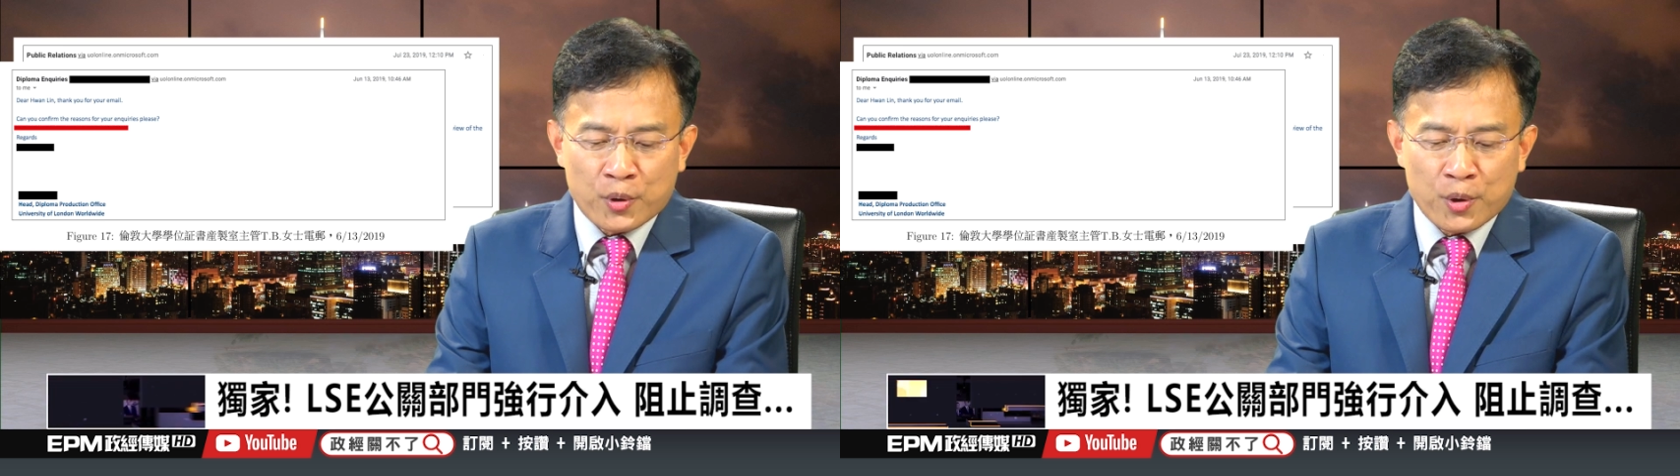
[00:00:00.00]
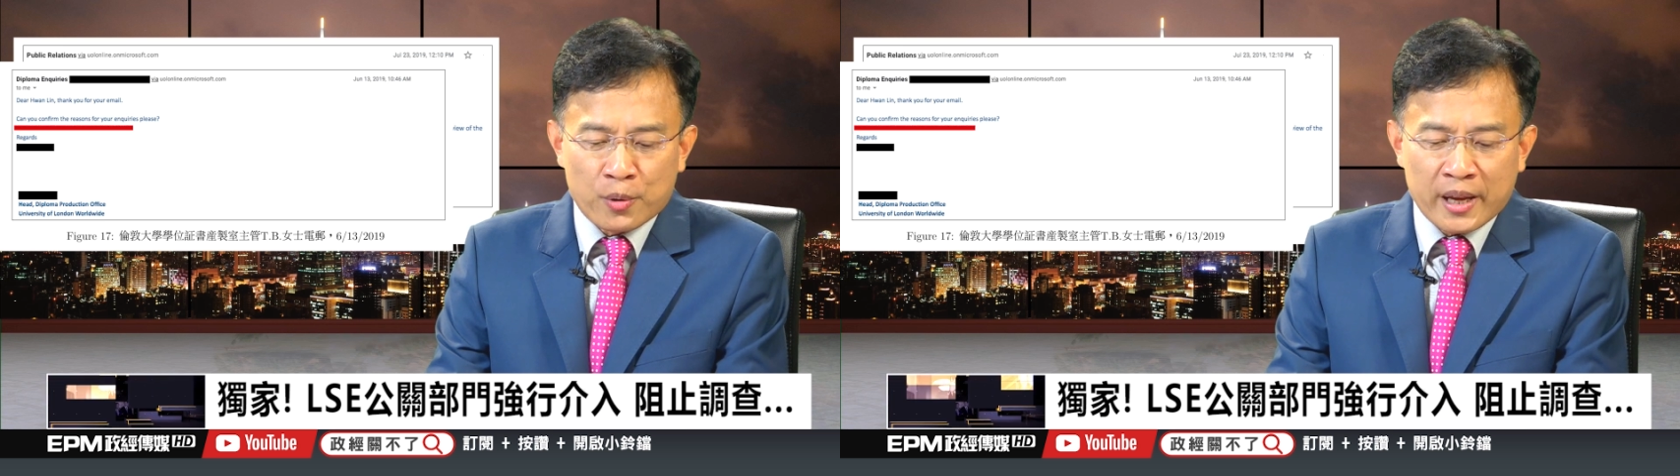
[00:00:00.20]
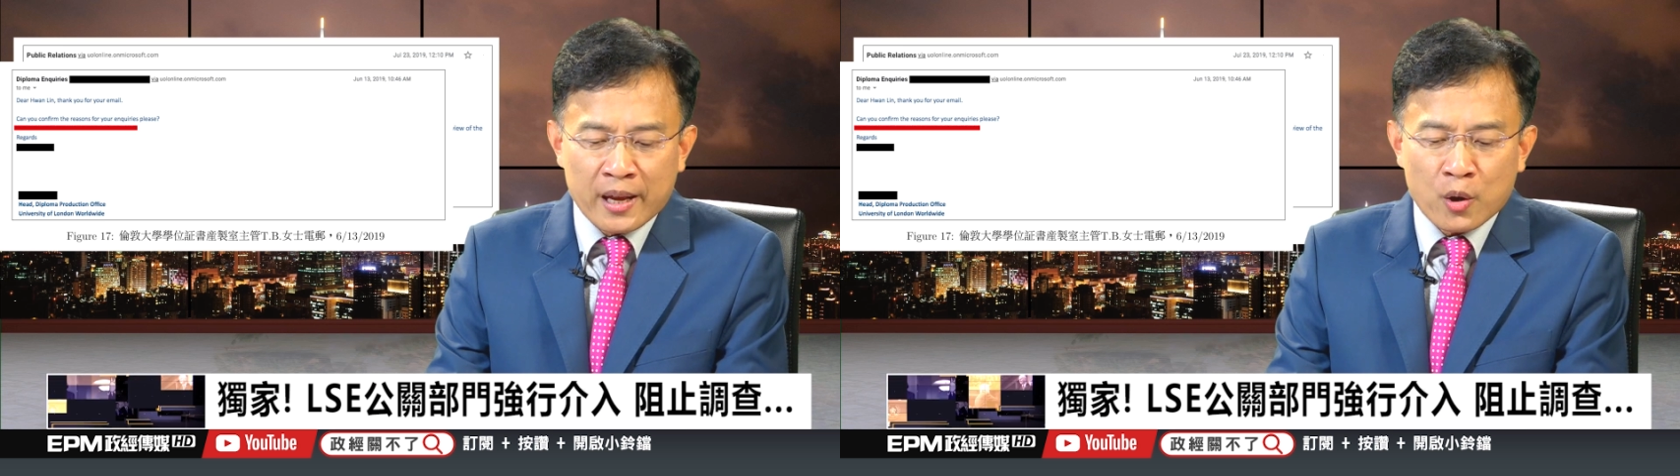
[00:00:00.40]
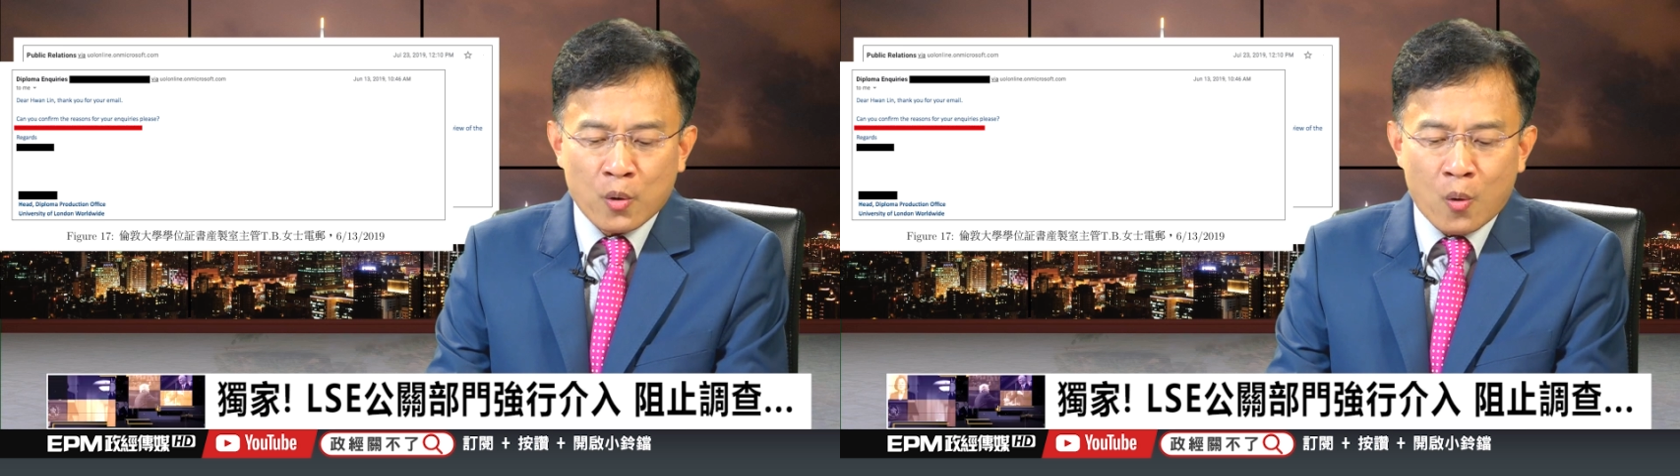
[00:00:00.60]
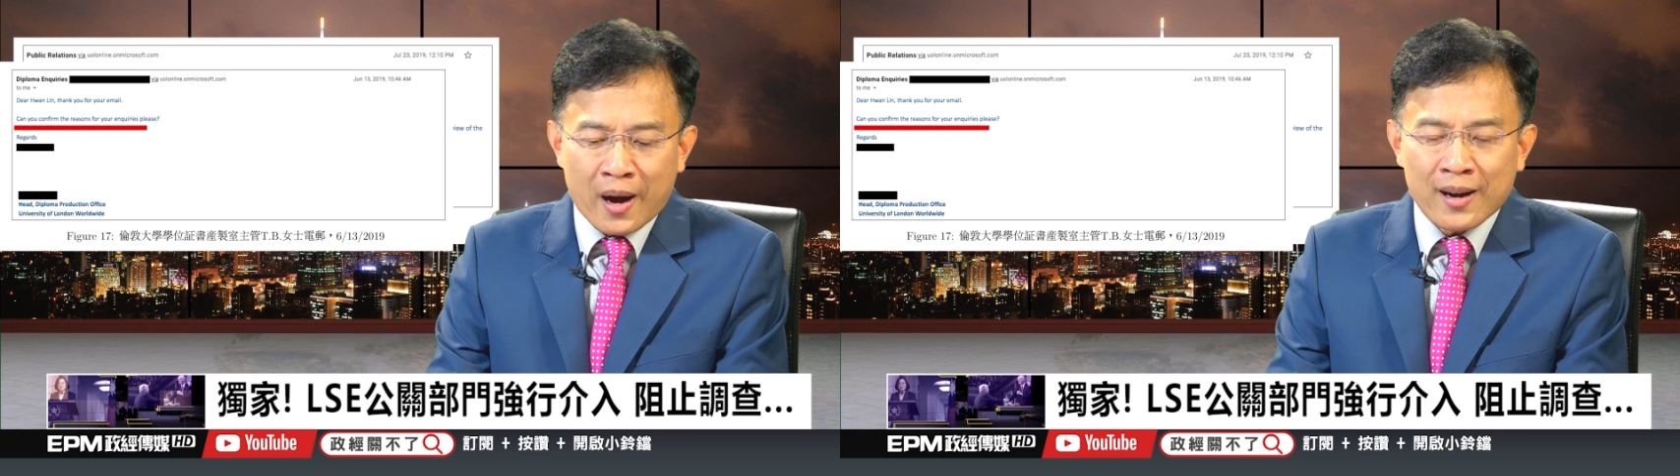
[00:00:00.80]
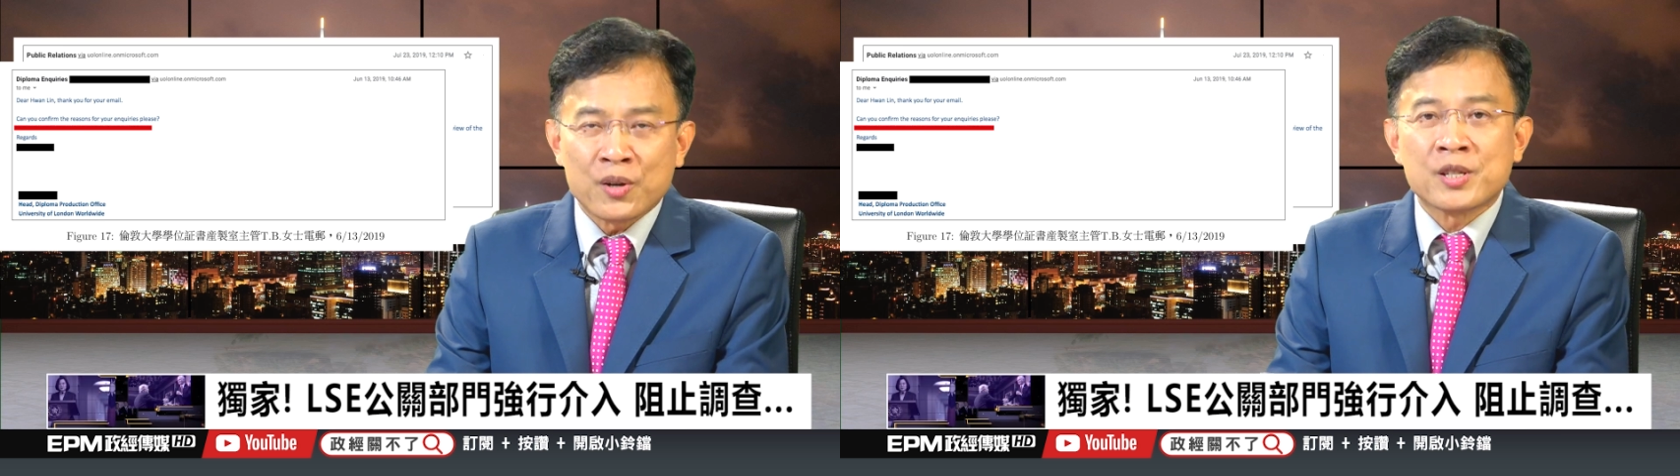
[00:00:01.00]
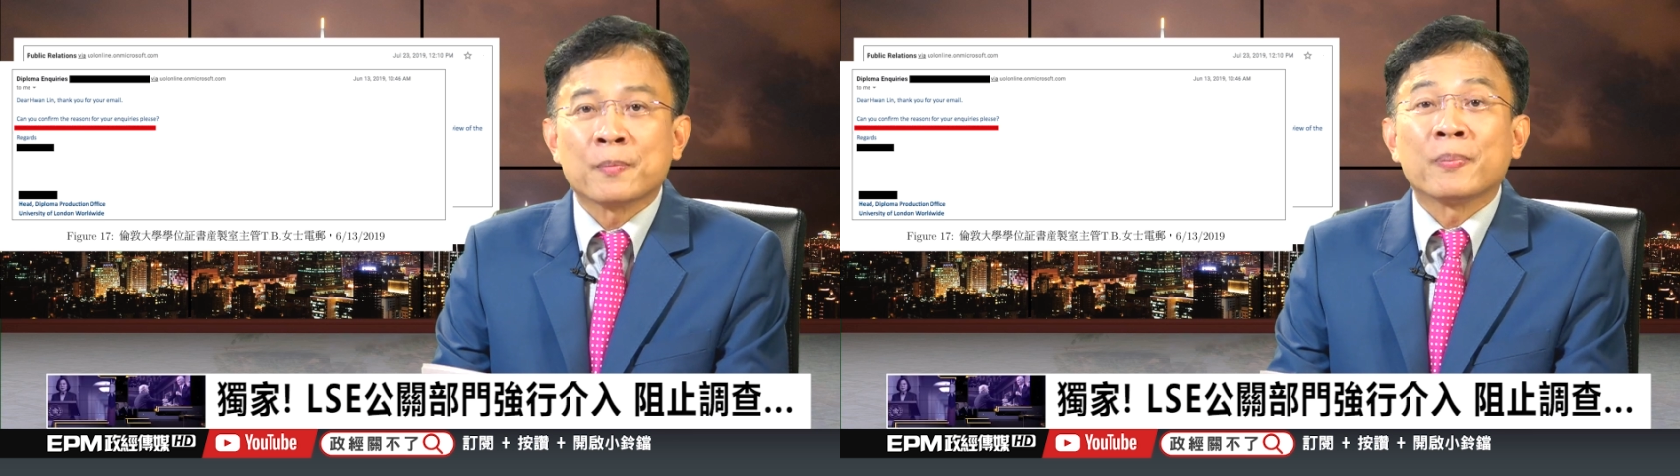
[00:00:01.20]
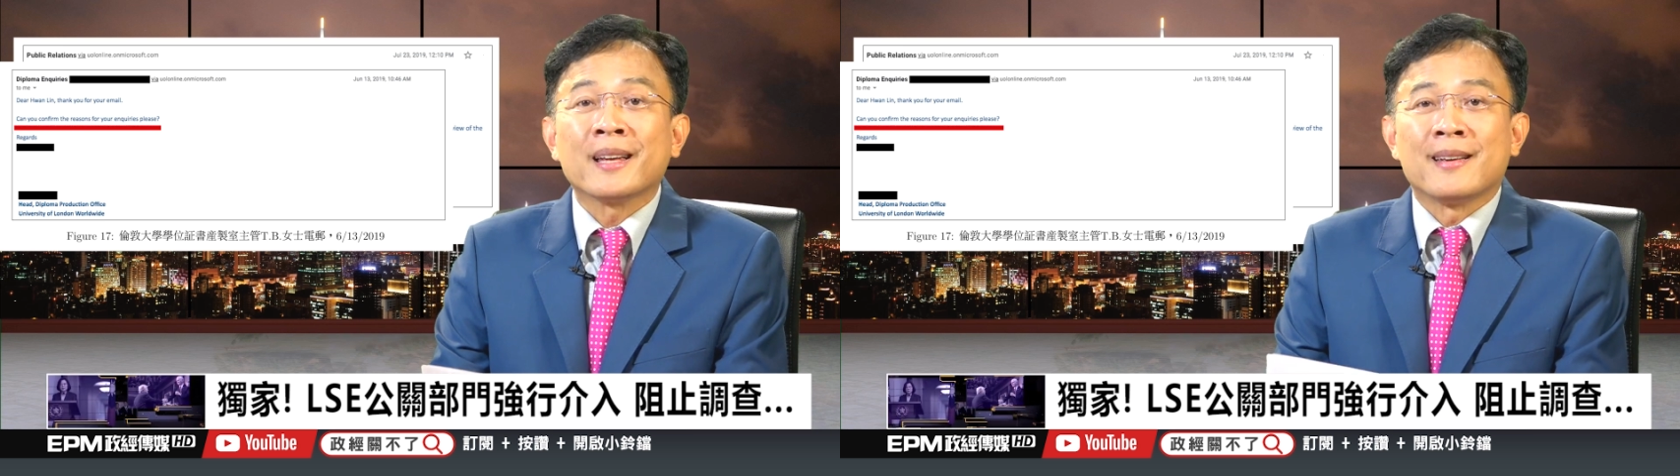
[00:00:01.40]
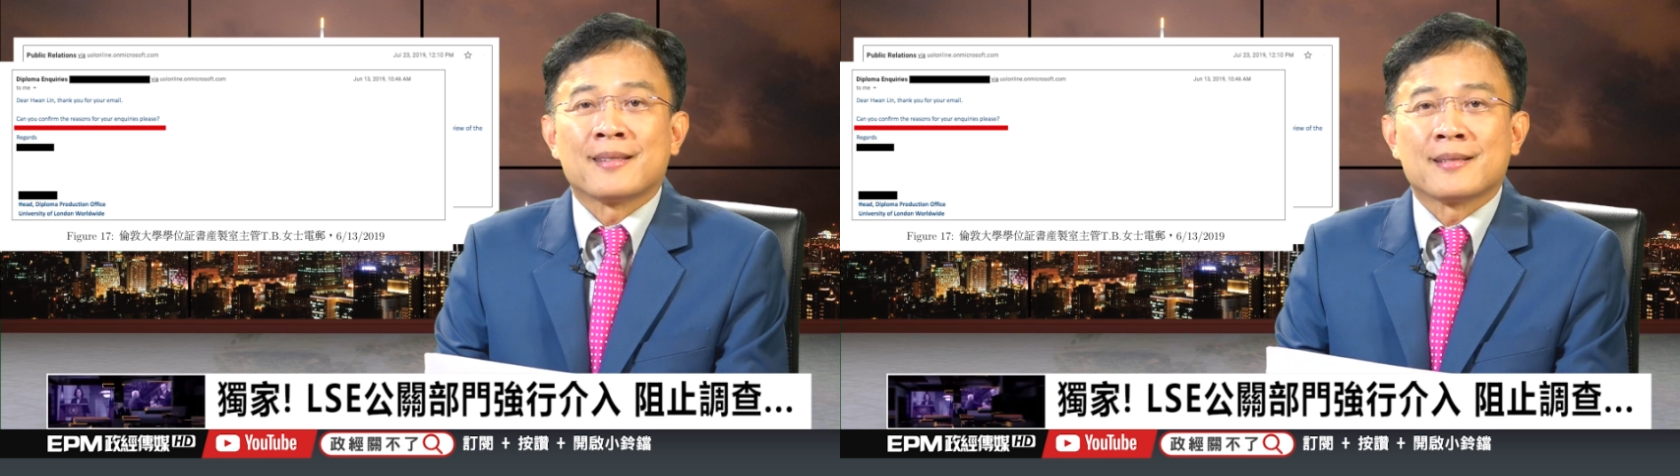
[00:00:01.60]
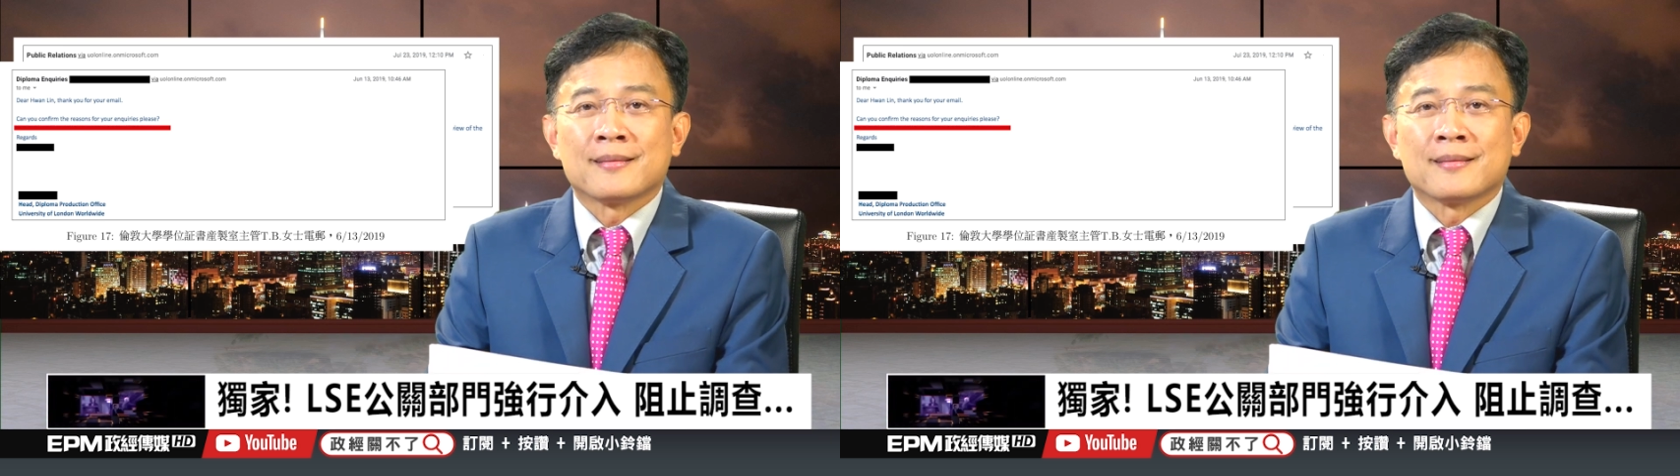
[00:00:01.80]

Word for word: your inquires, i please？”